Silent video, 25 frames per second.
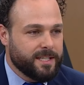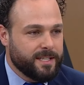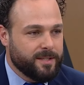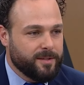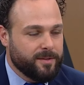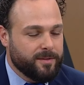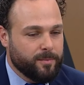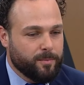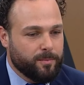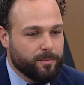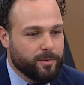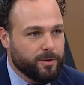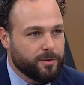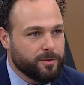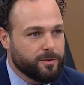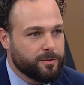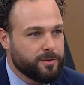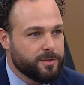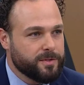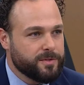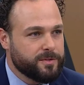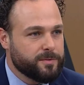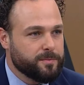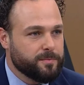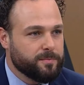ali
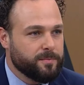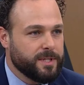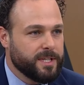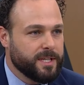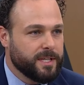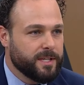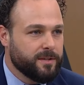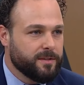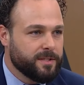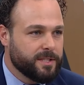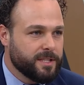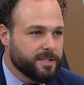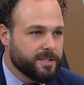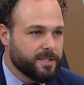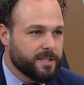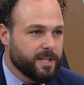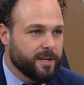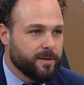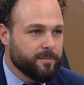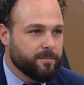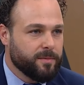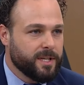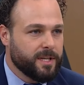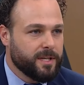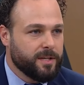produz milho, a gente
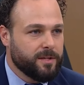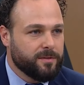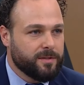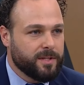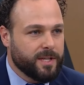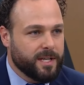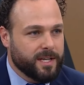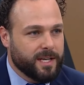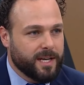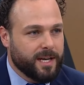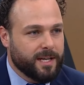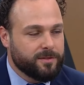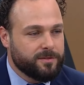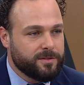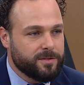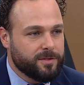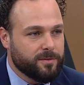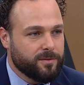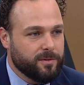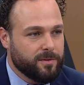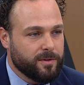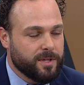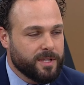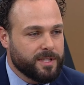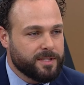tem milho, tem gado de
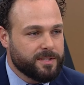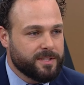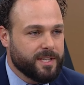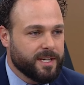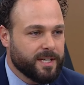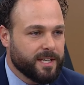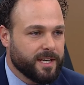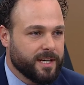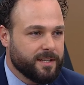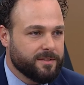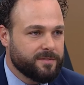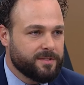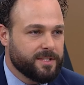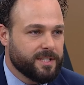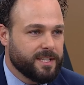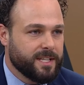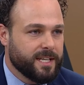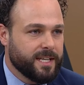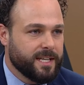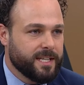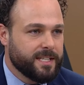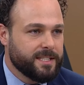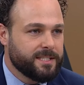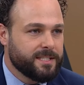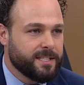corte, tem gado de
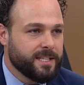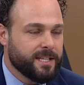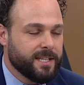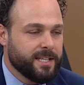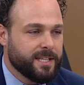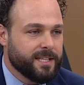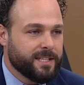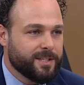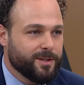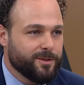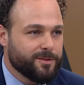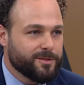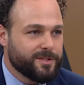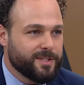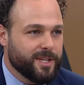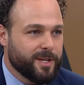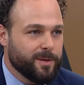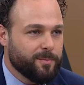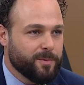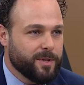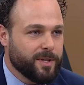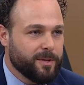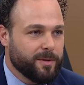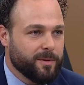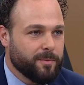leite. Então
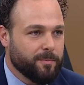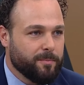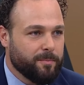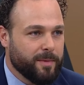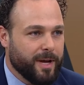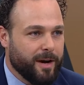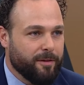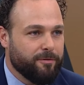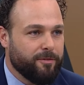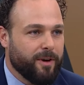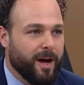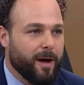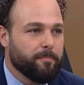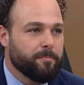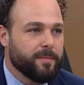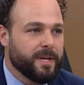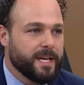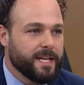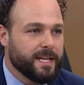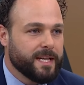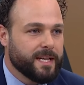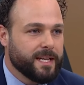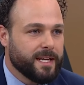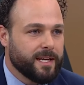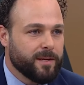sempre minha
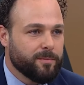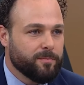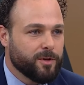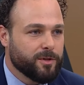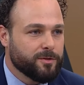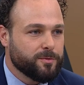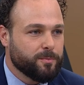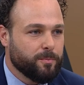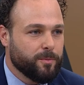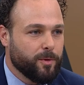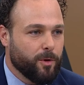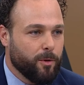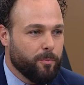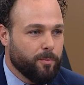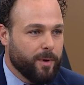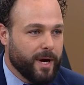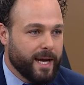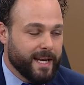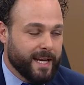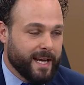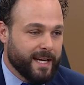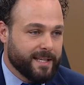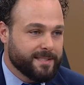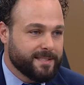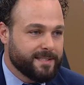família, né? Meu, meu pai
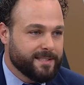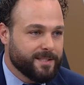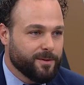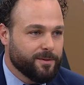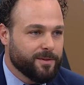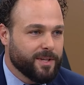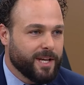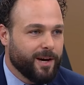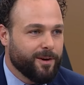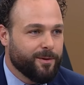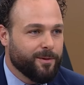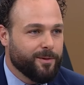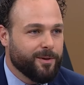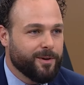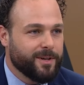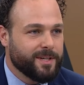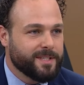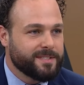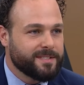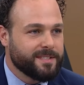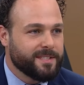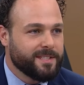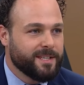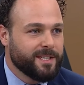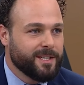nasceu na
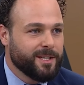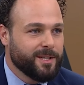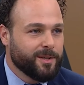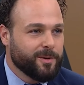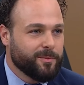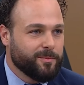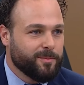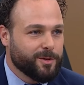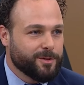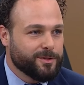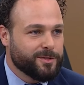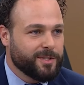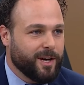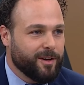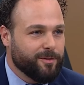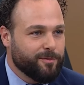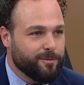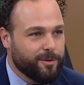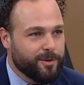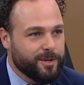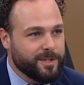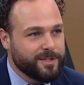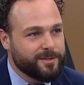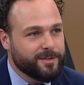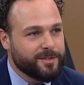roça, meus
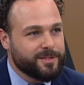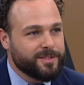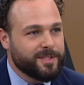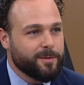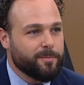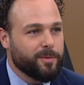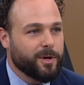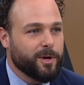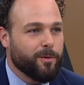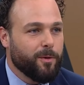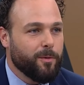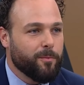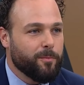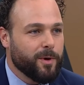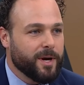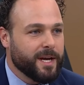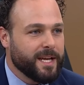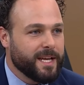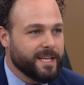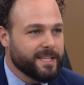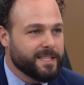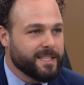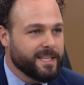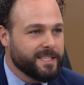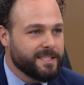avós, eu sempre
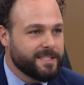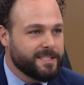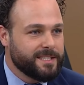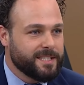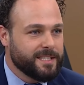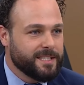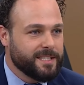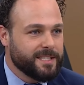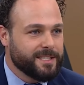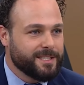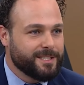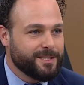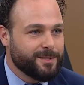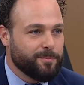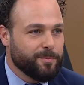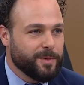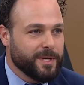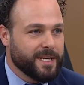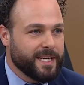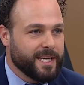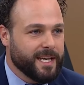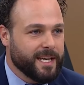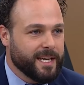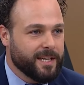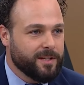acompanhei desde de
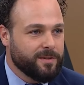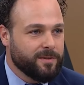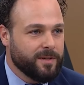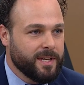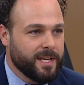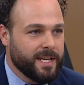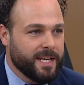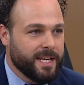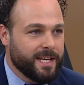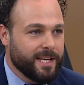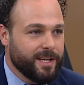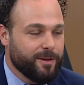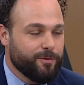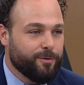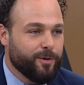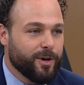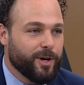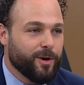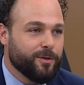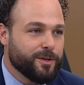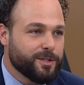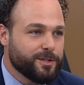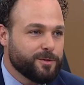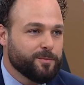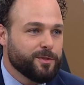pequeno e foi
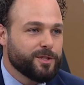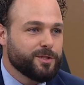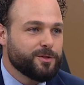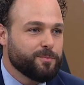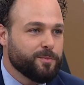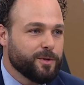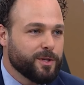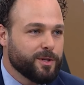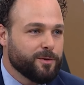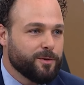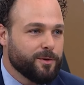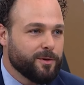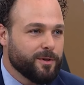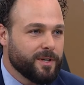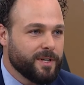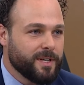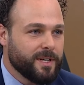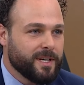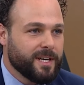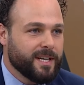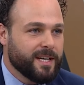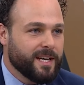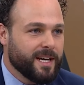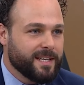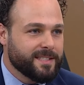onde me inspirou
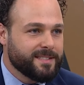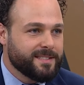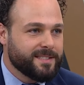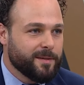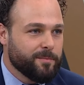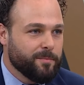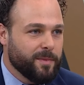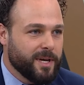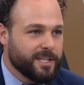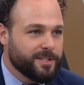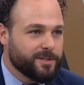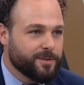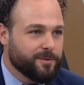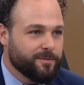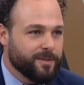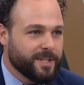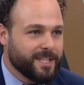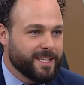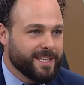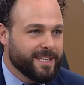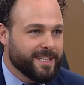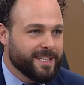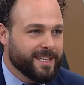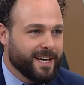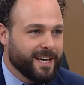a ser médico
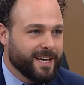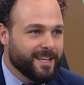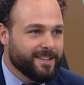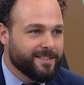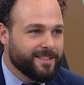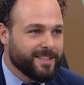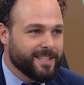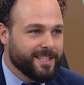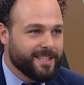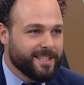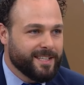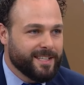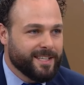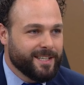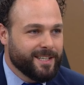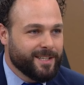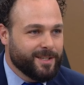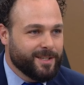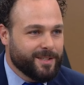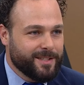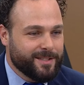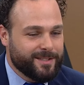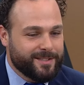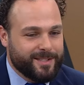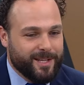veterinário, né?
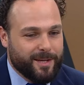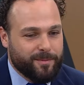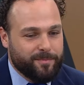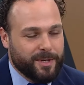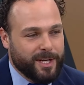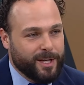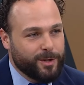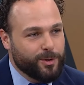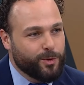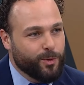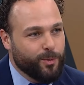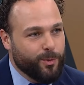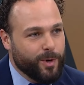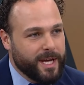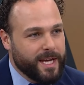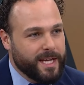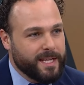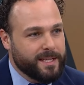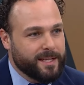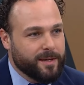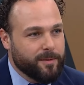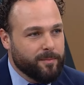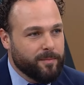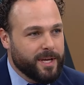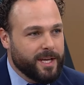Sempre atuei
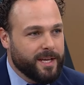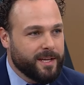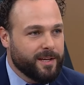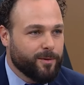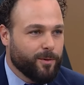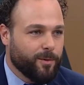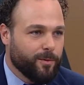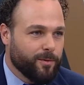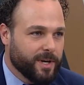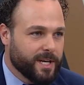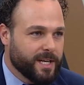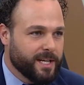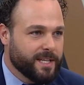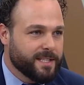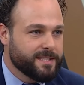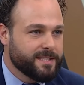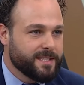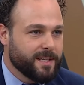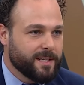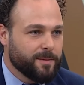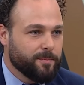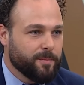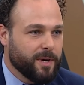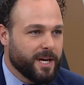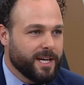também com grandes
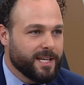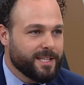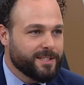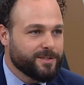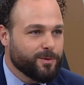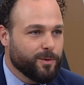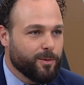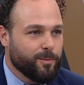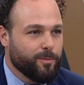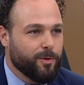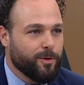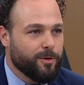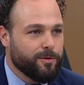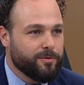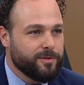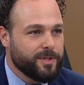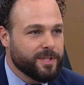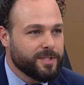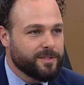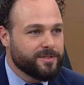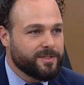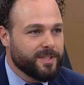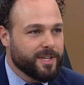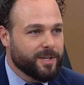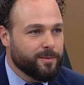animais, com
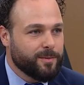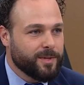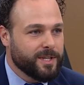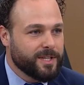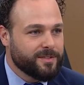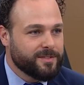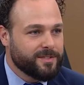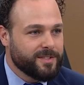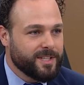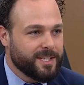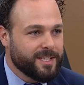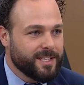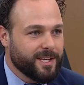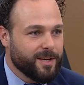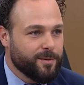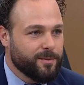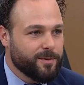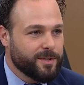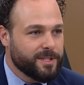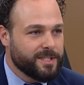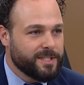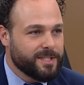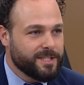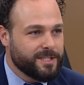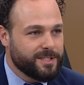bovinos, equinos e até
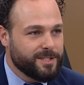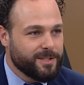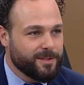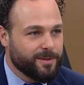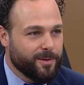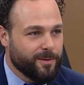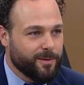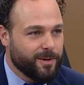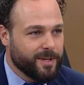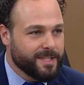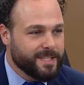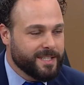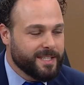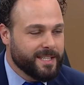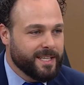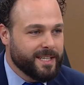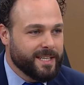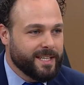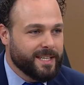hoje a gente roda